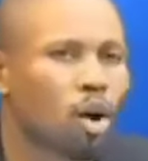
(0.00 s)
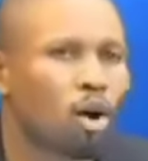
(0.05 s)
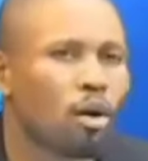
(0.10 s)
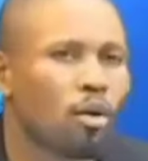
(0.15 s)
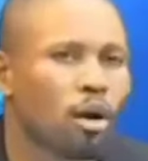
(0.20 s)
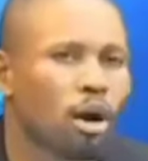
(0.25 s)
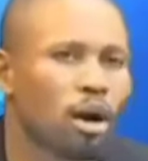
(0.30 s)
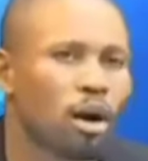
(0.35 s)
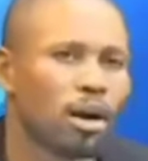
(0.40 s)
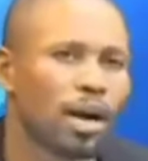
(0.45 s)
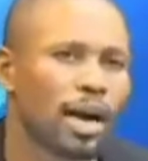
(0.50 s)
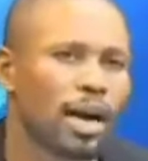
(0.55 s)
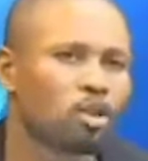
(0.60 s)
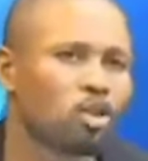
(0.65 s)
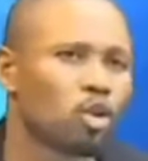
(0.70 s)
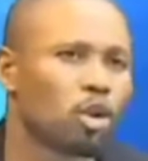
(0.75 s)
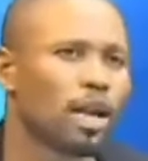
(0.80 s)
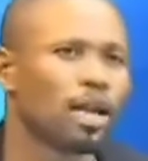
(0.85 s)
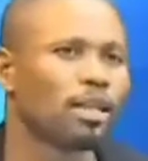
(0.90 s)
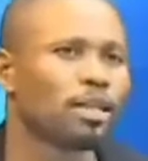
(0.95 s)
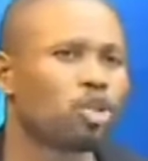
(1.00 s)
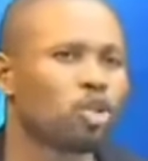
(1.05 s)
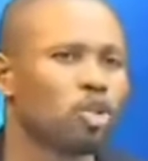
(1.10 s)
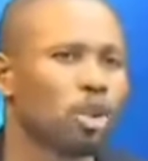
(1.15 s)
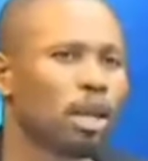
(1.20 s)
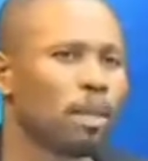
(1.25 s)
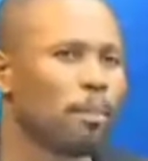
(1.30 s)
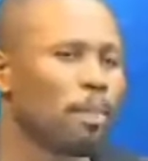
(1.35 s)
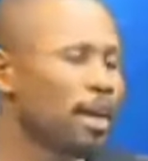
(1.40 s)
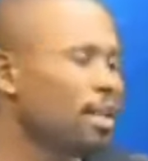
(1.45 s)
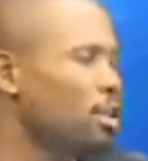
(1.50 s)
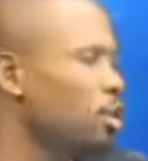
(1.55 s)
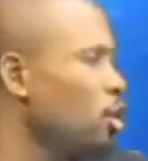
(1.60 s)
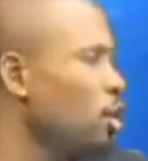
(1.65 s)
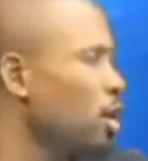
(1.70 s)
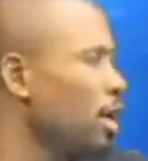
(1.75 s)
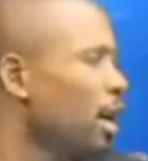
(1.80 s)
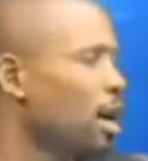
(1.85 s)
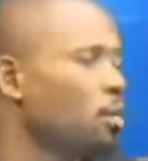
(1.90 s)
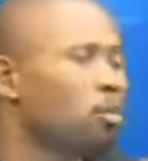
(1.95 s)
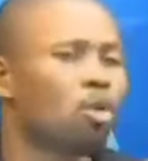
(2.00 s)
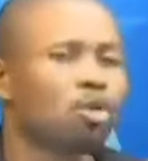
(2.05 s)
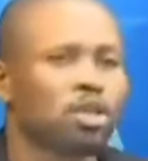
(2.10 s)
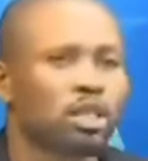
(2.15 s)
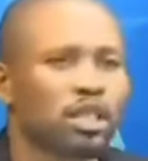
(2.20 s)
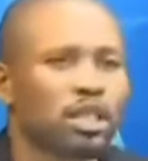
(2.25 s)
Non, euh, quand je l'ai dit, je n'ai pas dit un grand mot.